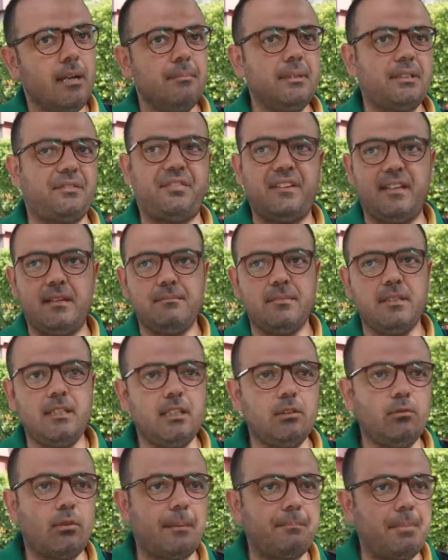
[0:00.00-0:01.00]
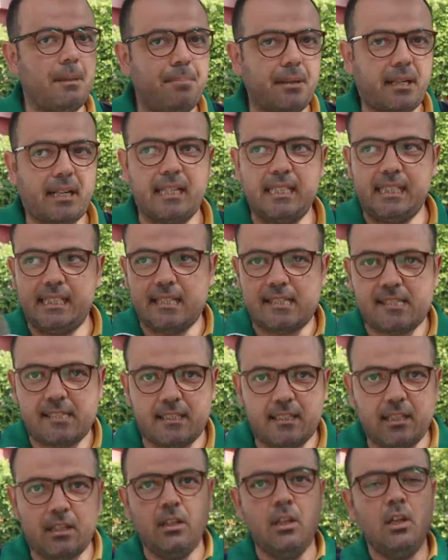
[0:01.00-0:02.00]
متفاهمين وربي بقى علينا
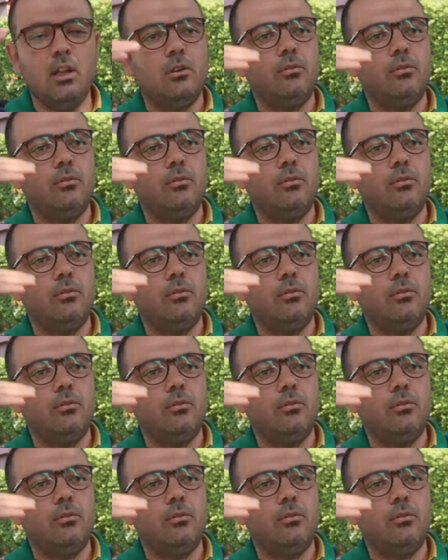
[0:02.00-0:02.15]
الستر